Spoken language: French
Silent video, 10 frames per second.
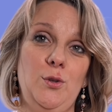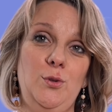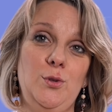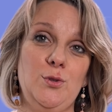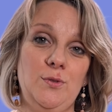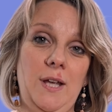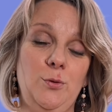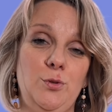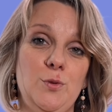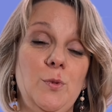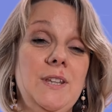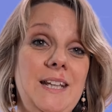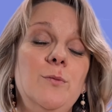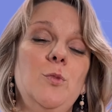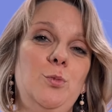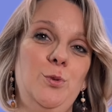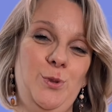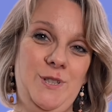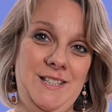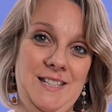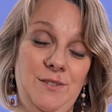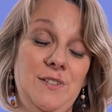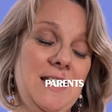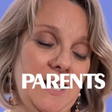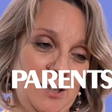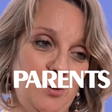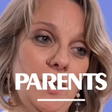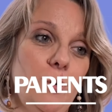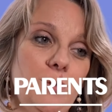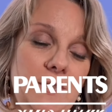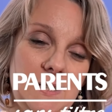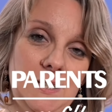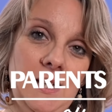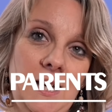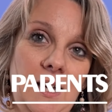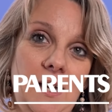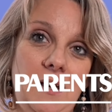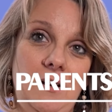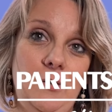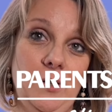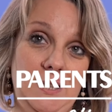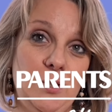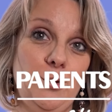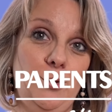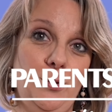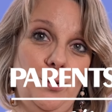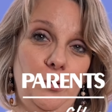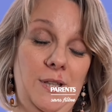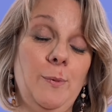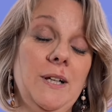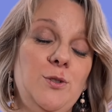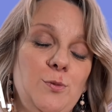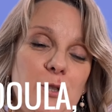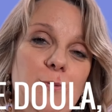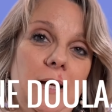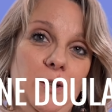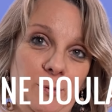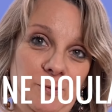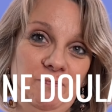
de son accouchement nettement plus positive et ça réduit aussi le risque de dépression postpartum.